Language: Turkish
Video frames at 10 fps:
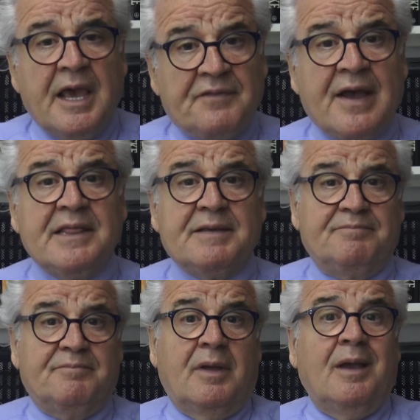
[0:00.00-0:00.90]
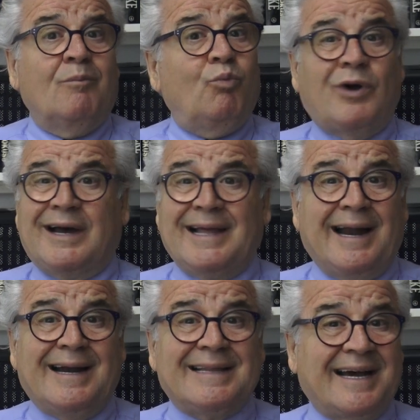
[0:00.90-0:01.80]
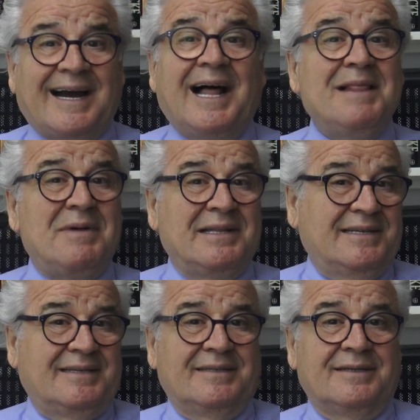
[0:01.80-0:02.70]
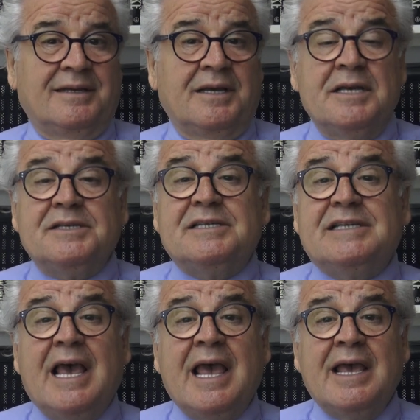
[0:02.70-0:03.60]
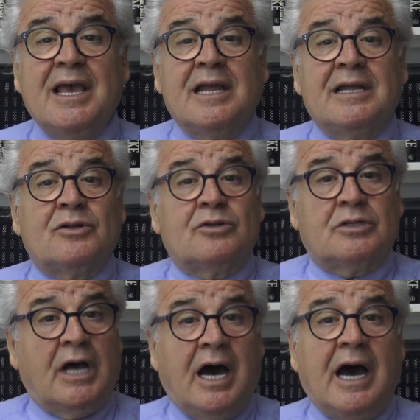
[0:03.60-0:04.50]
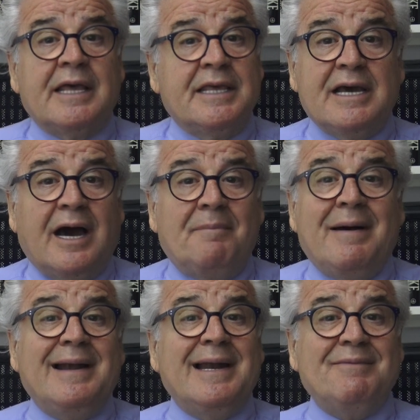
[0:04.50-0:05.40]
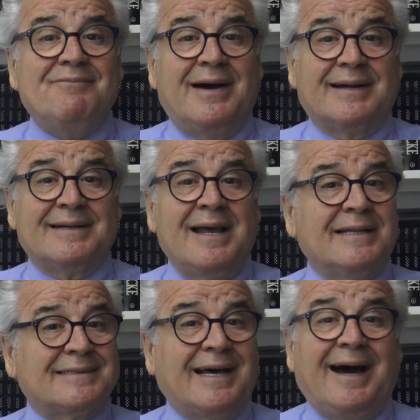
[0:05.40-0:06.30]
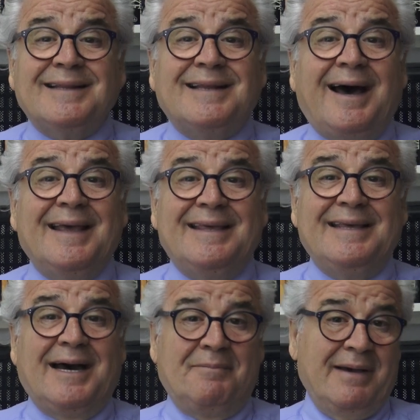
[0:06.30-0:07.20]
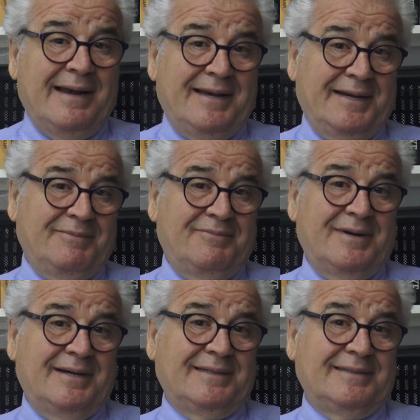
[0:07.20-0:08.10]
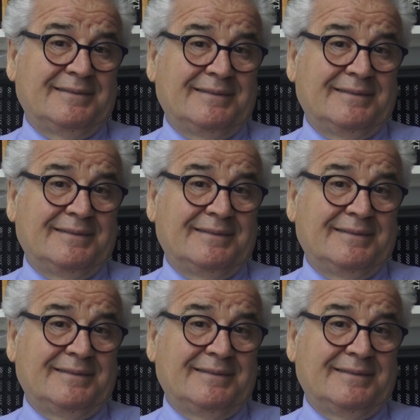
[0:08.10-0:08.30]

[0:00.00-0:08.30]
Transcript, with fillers: Efendim bu kararla da kalmadı. Size daha iyi haberlerim var. Daha daha iyi haberlerim var.